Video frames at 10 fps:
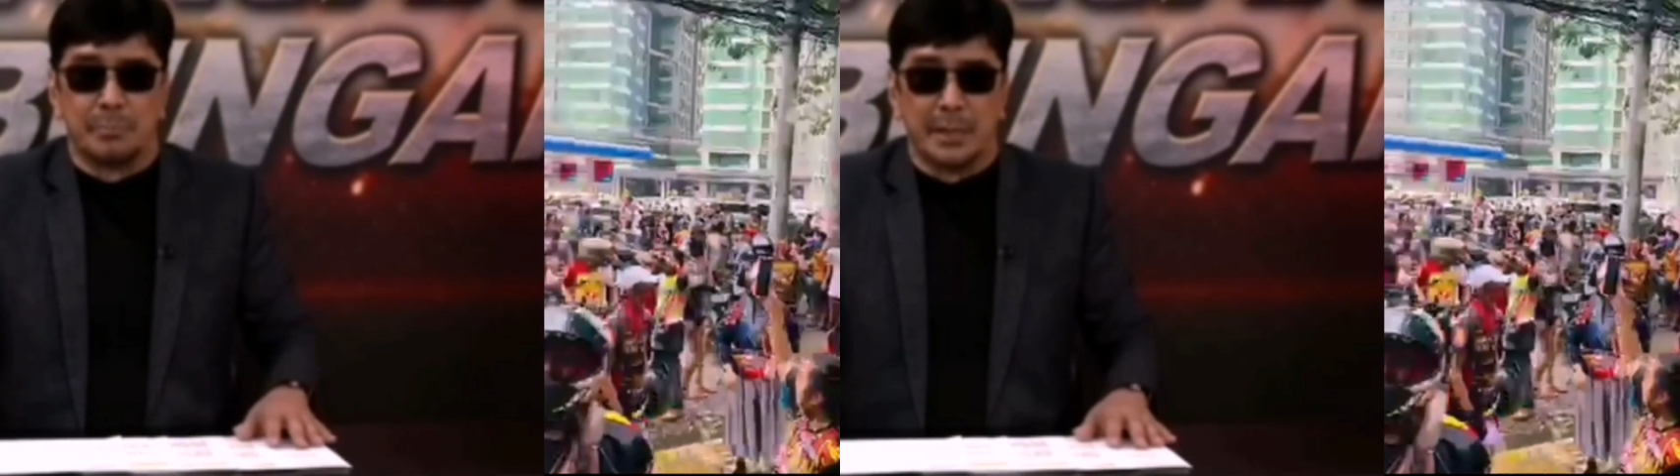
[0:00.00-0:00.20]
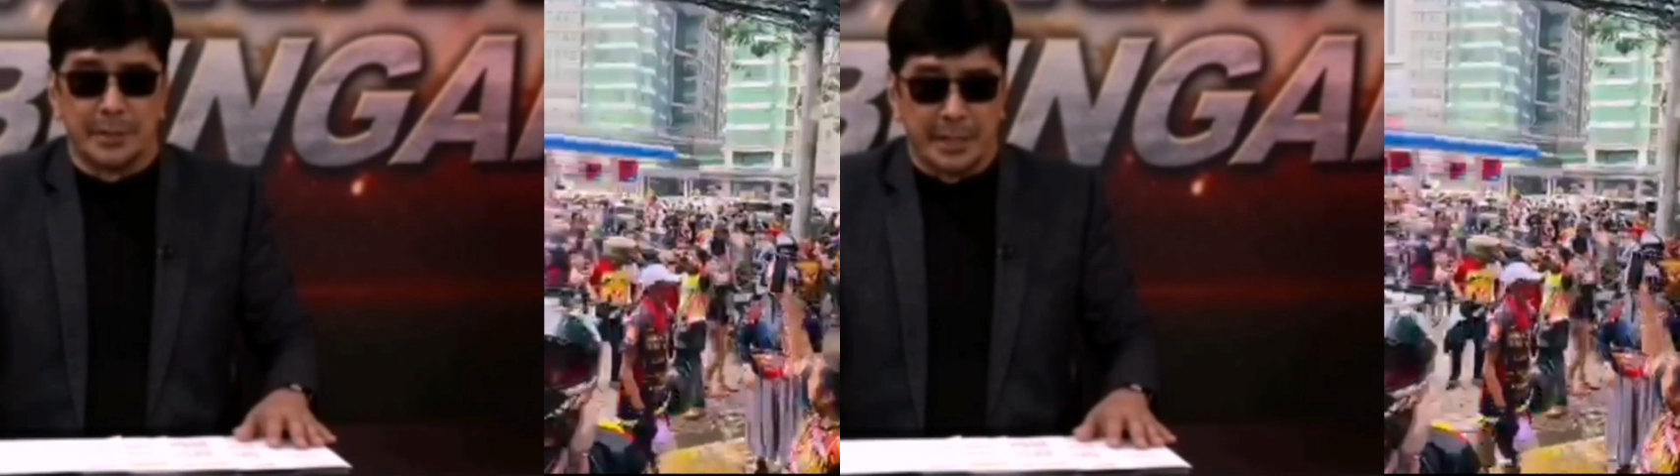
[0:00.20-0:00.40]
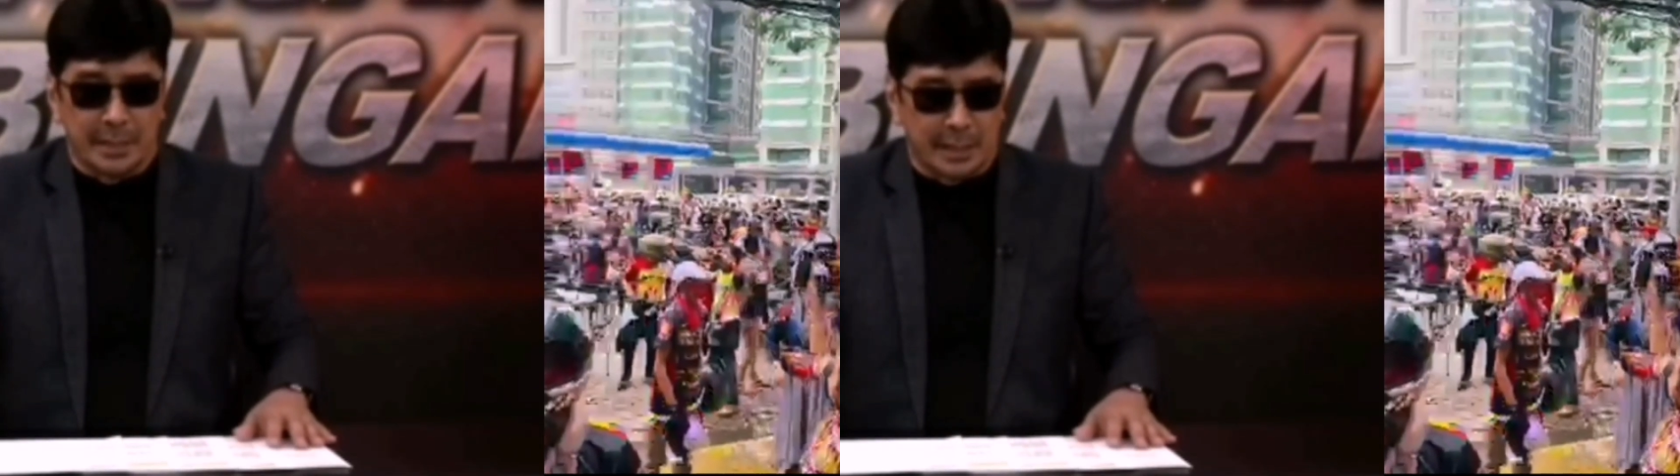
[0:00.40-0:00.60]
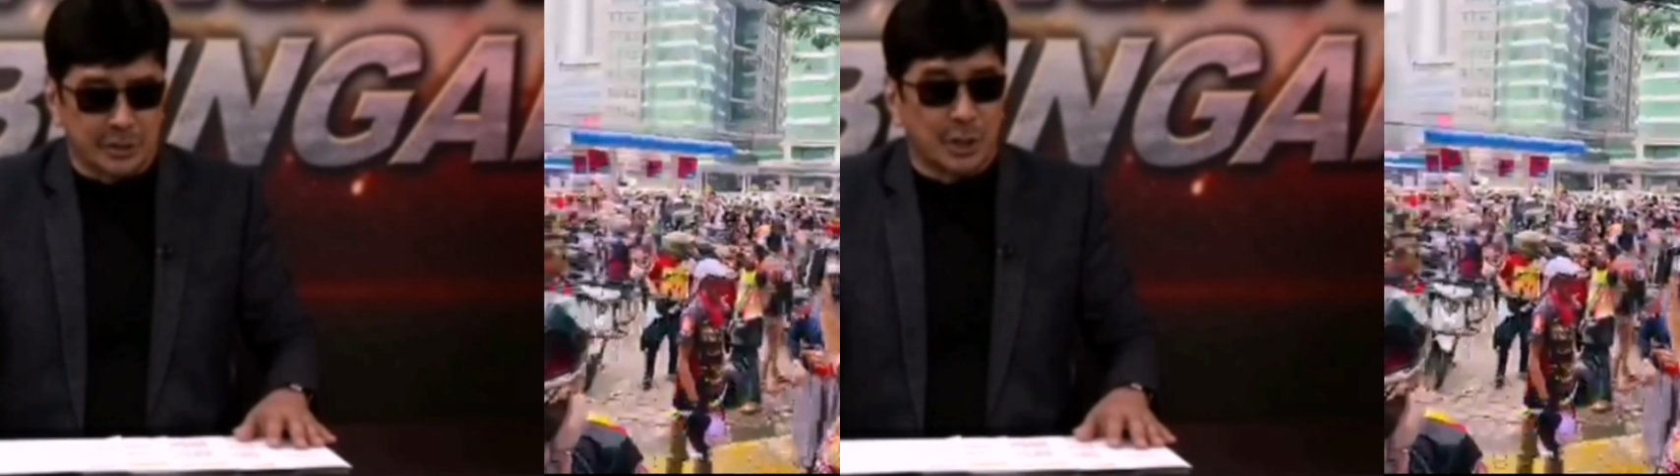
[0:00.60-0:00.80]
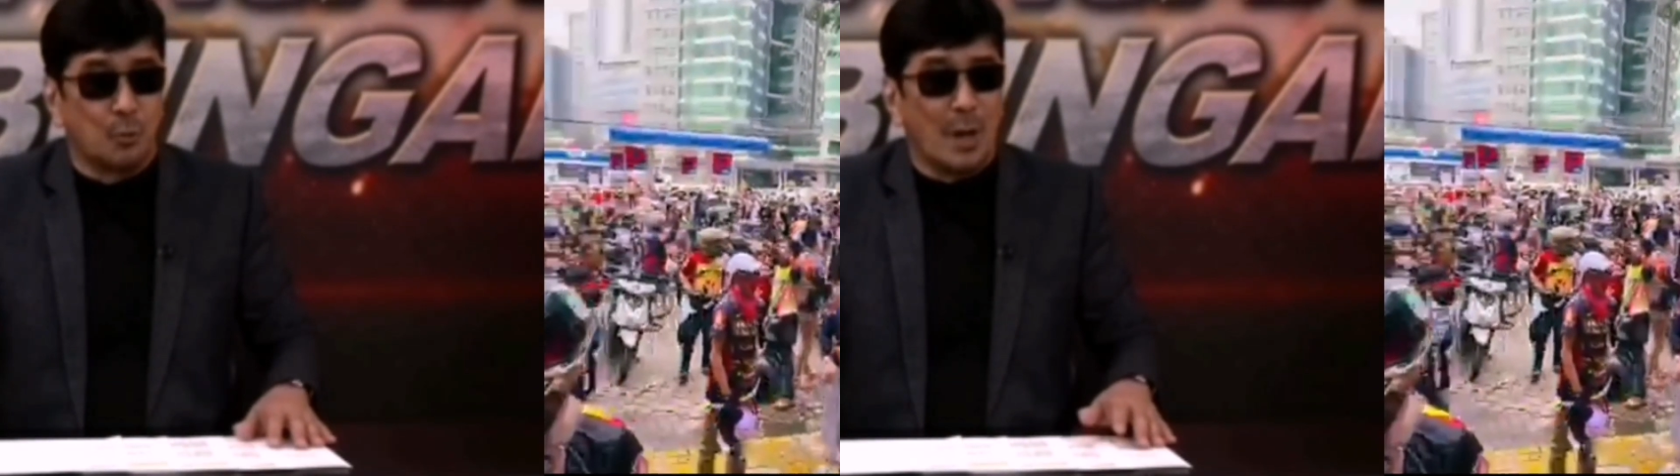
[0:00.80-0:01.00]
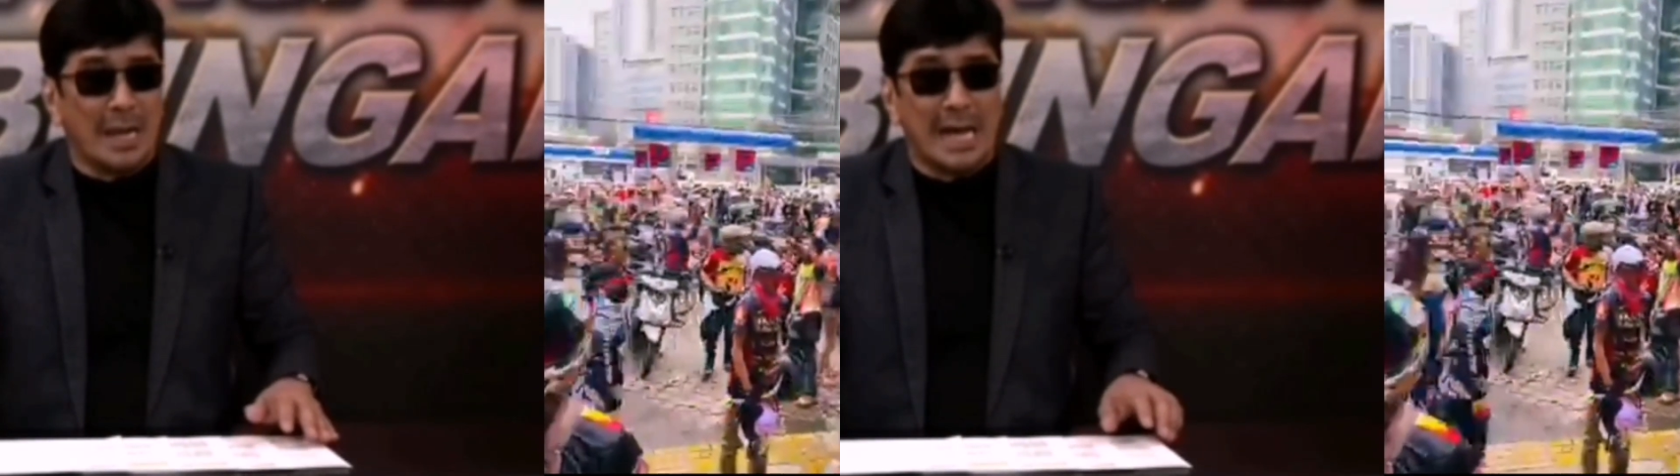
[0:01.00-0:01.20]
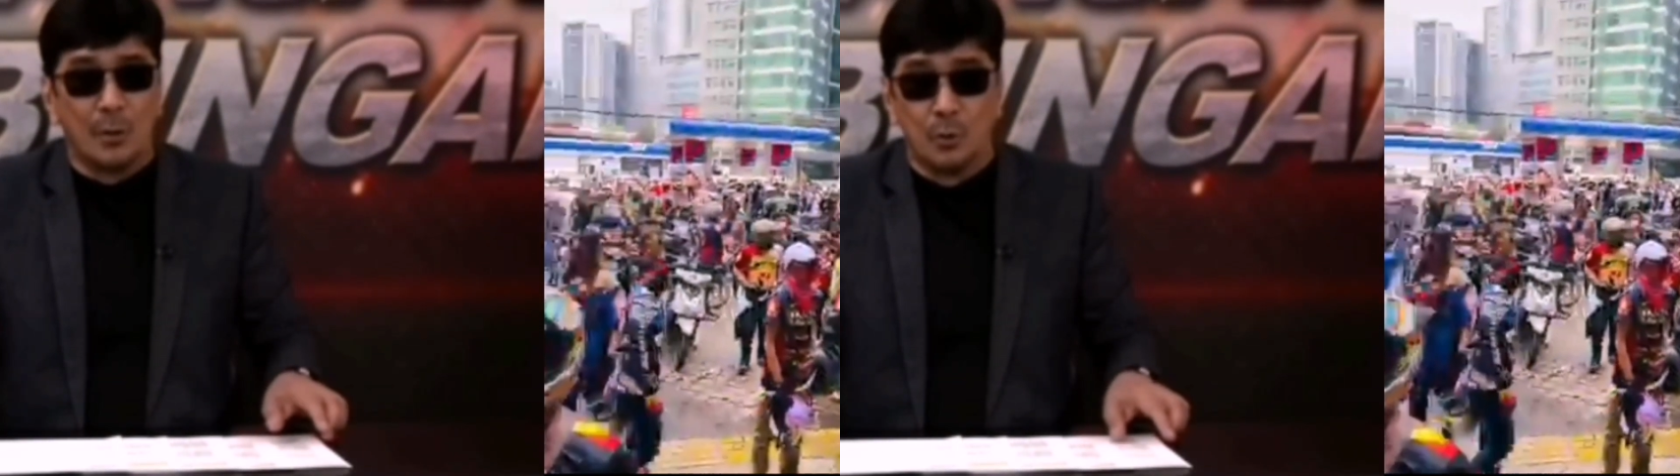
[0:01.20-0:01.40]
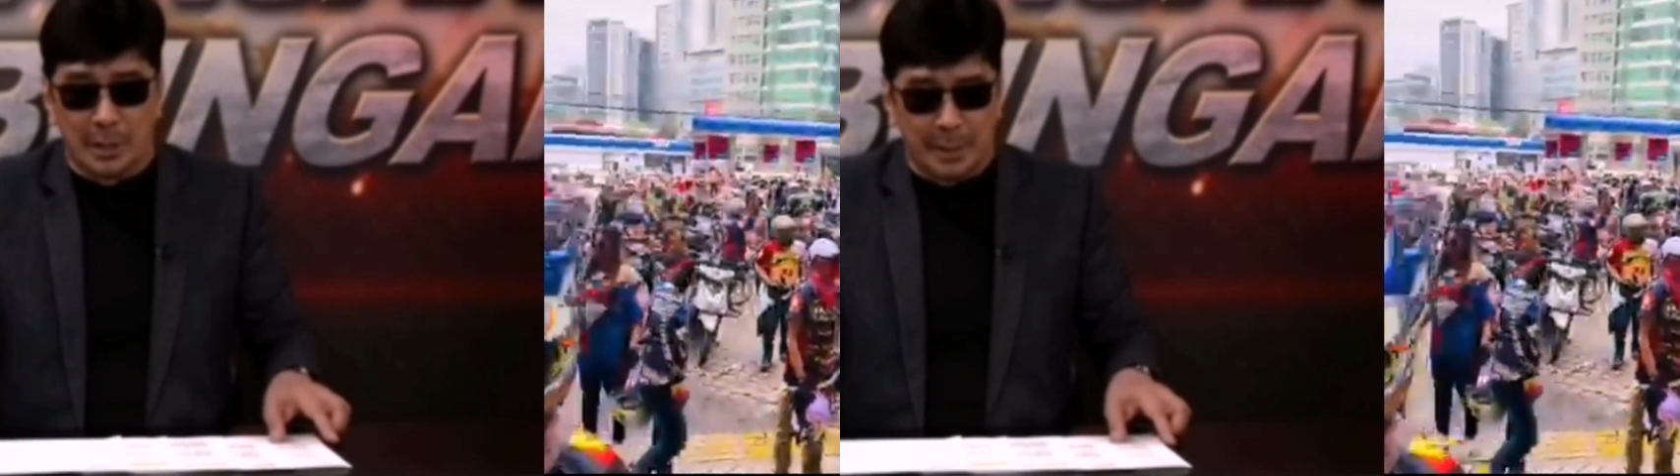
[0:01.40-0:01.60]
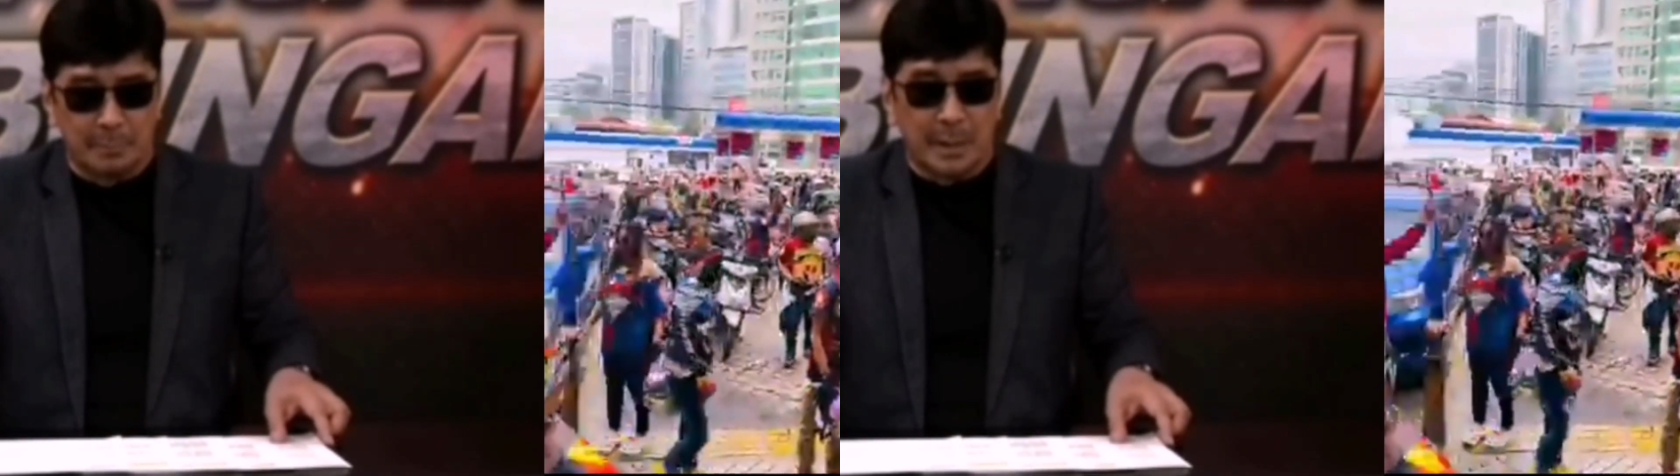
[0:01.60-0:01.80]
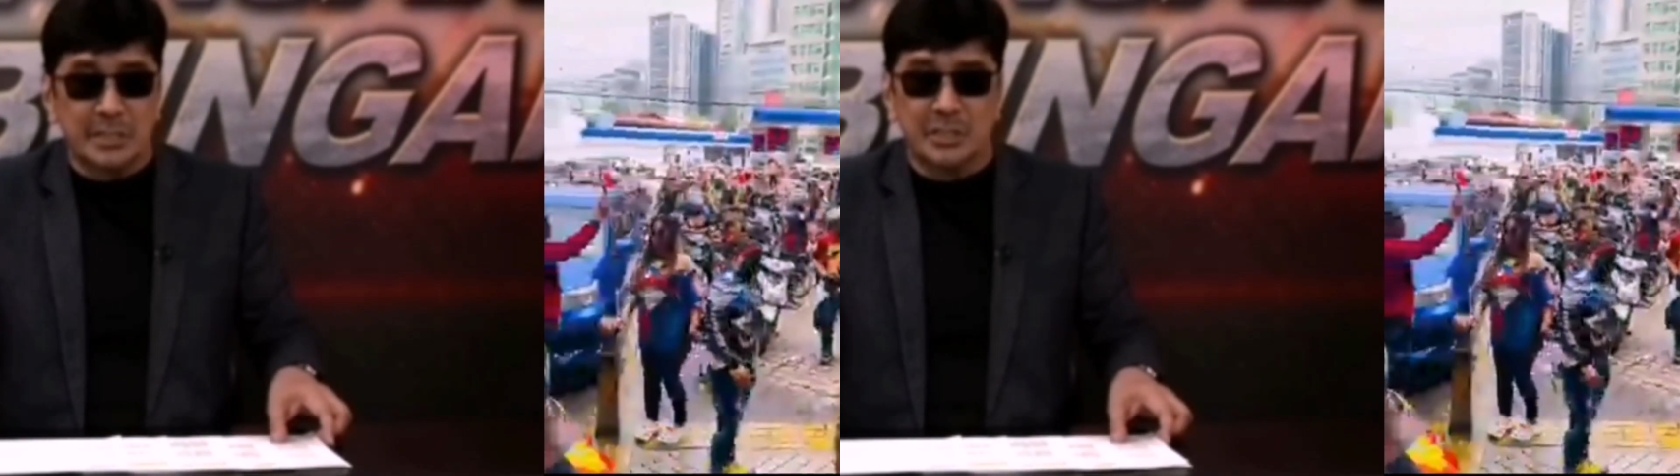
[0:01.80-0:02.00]
building kasi wala ho
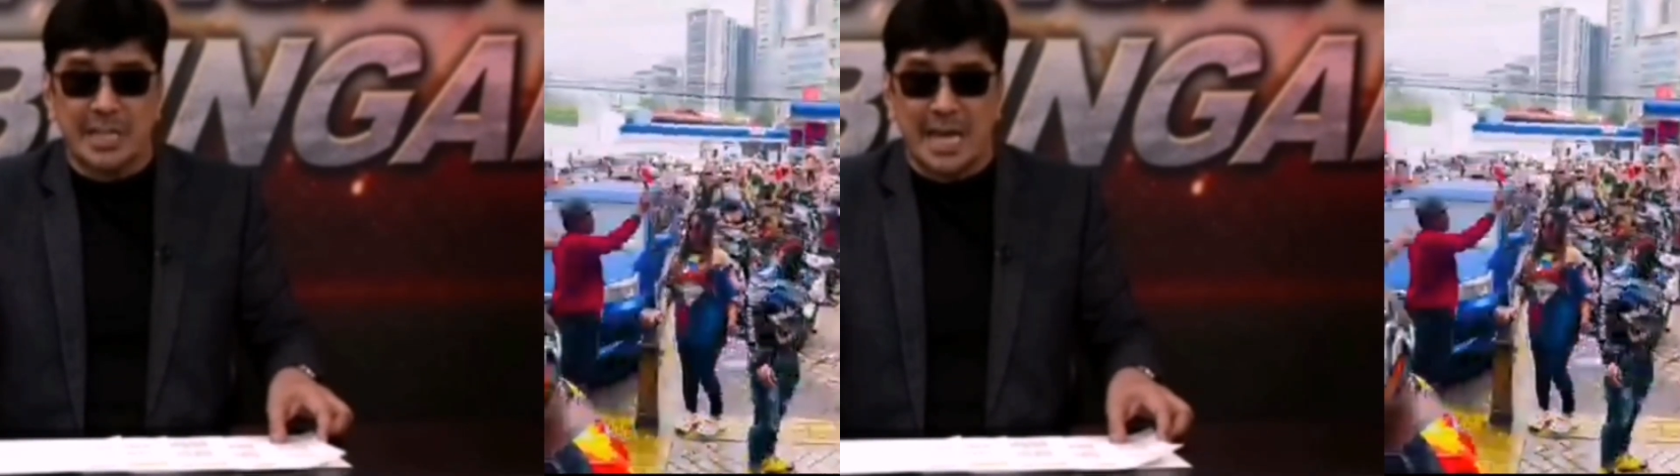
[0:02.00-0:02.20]
kami pag